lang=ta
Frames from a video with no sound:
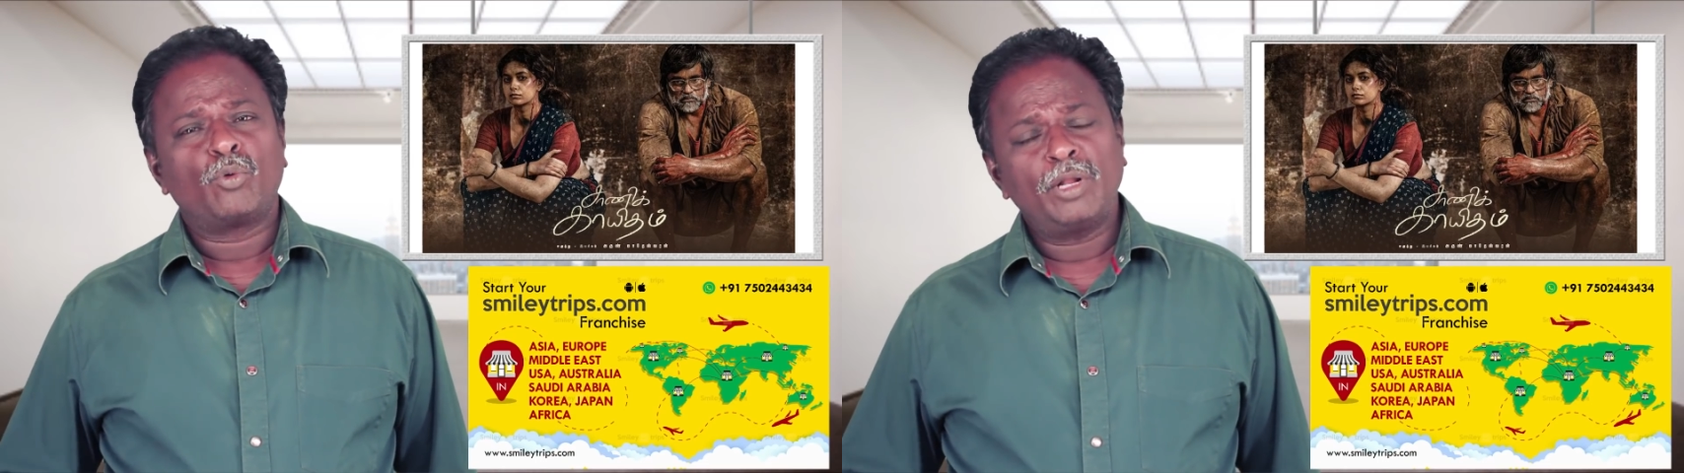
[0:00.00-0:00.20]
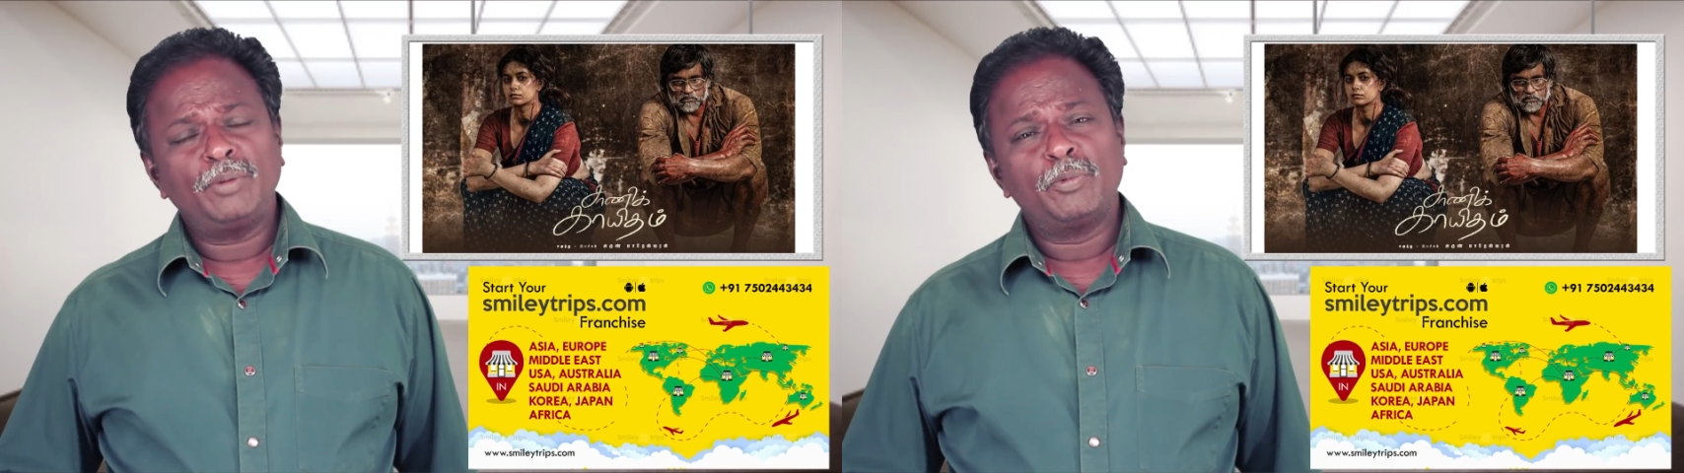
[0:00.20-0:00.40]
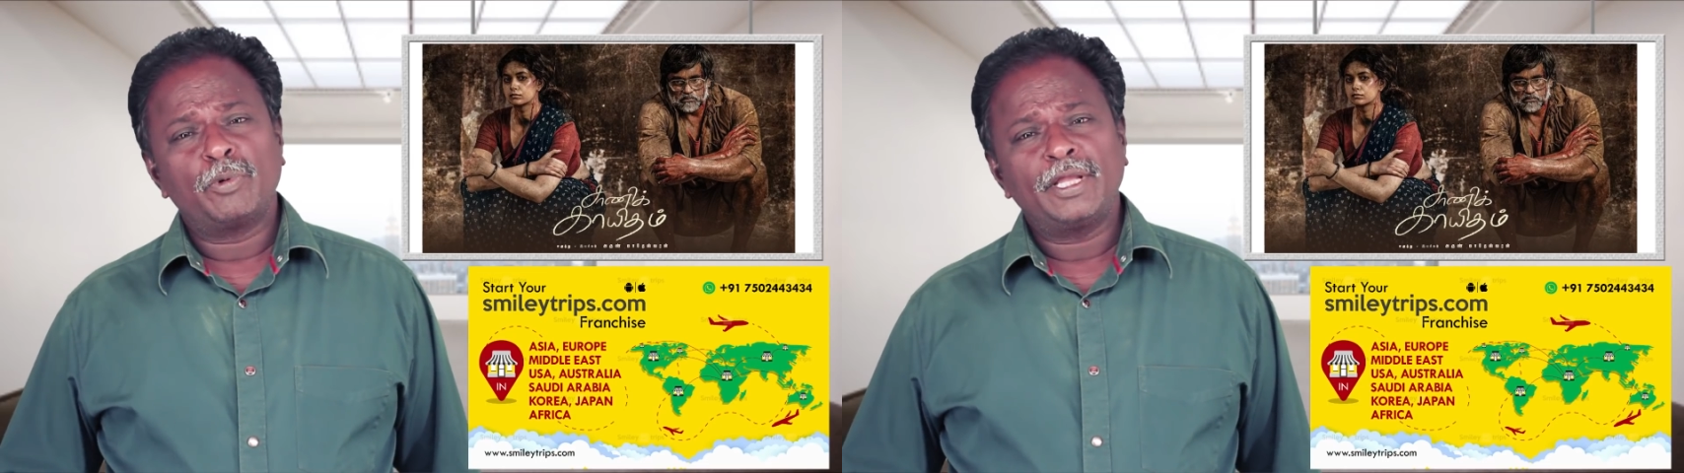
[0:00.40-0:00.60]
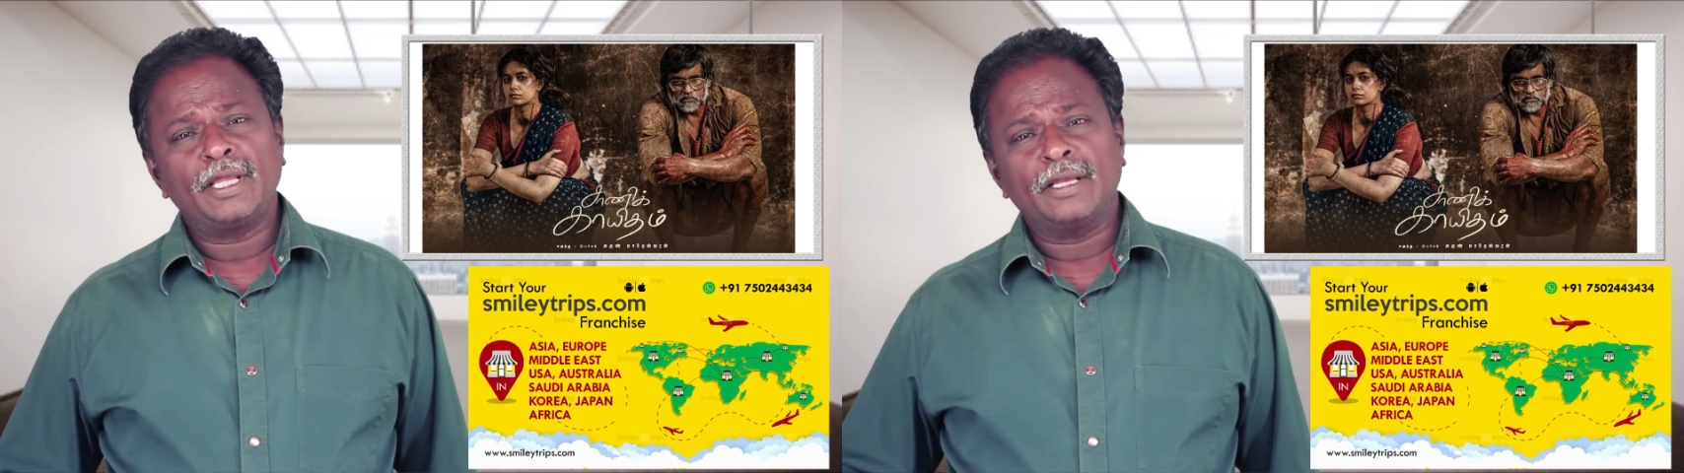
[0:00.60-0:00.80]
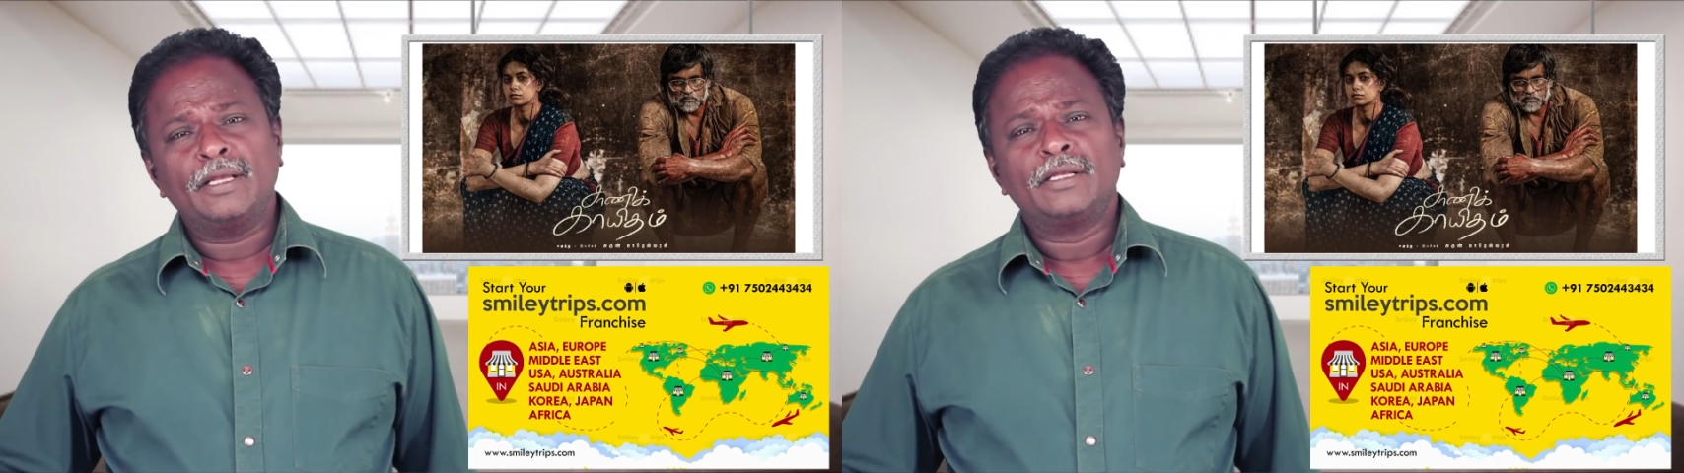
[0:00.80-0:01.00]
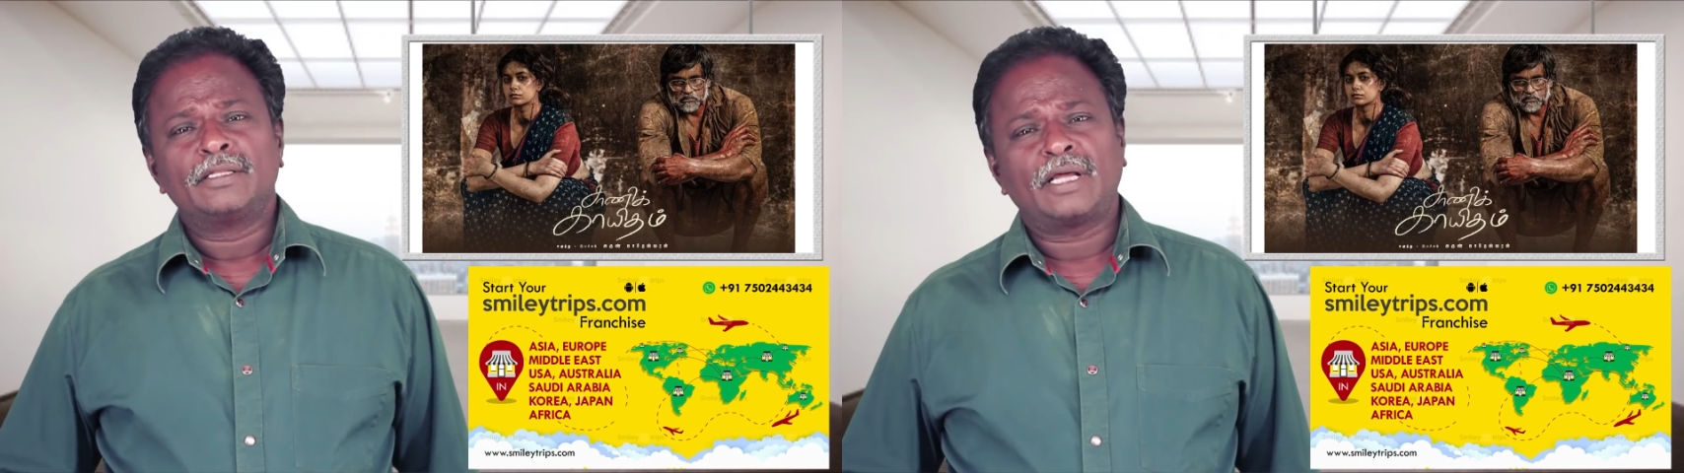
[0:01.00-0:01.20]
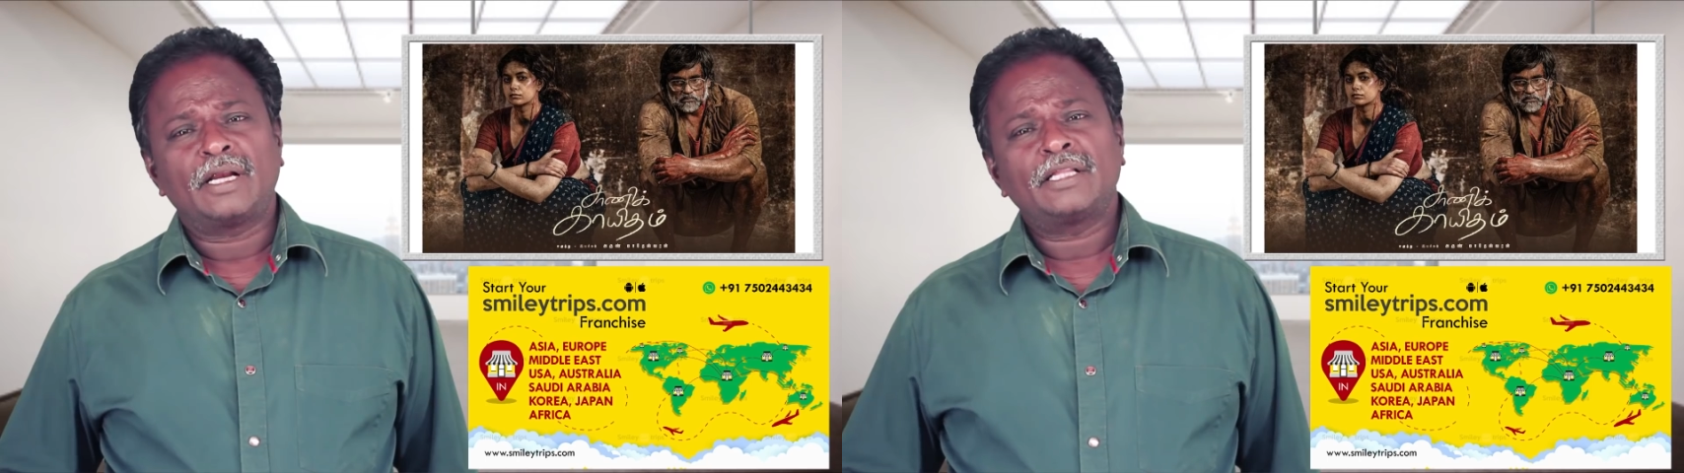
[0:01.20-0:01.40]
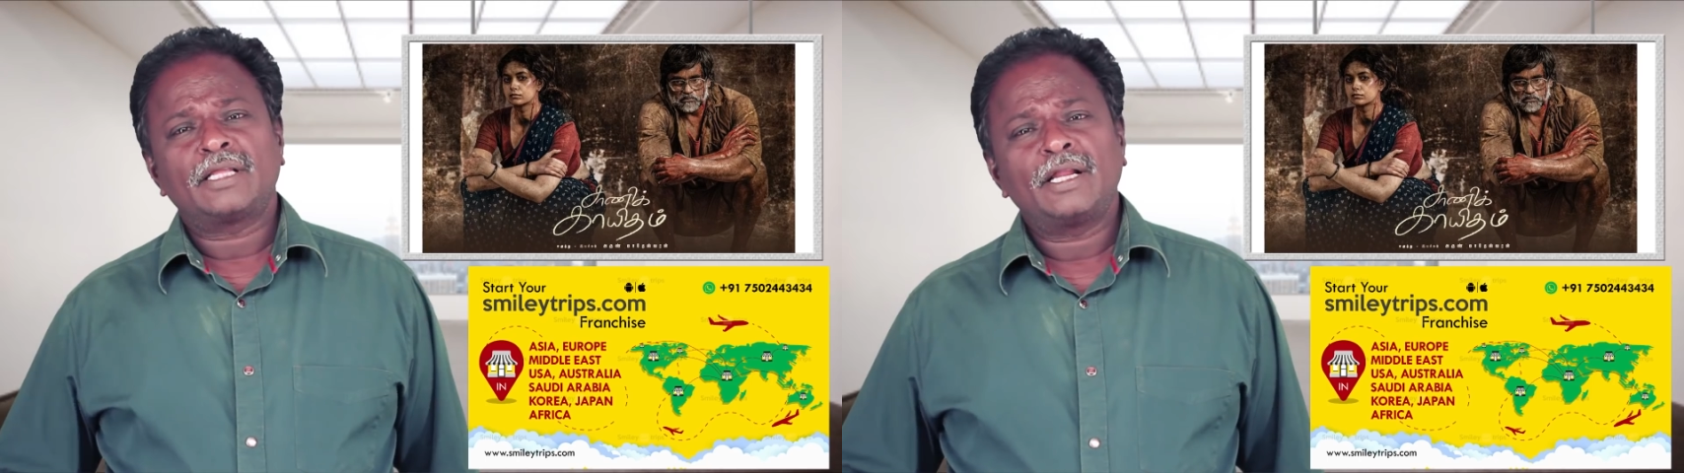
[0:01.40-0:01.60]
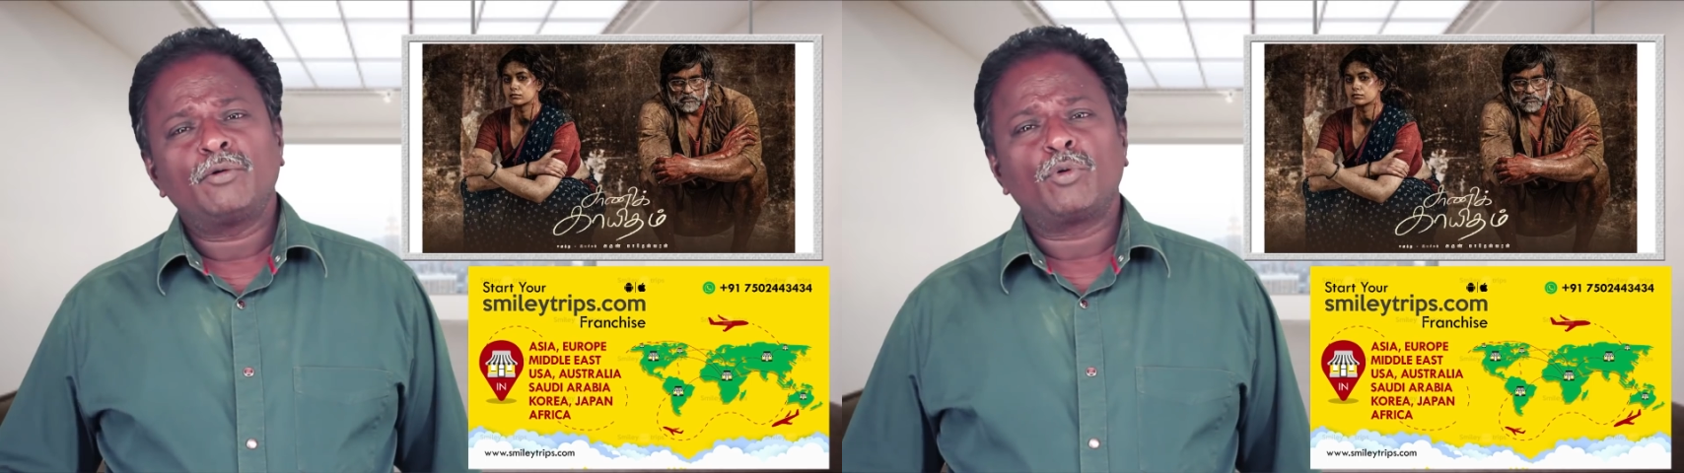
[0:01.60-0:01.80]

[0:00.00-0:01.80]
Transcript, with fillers: குழம்பி போய் தன்னை தானே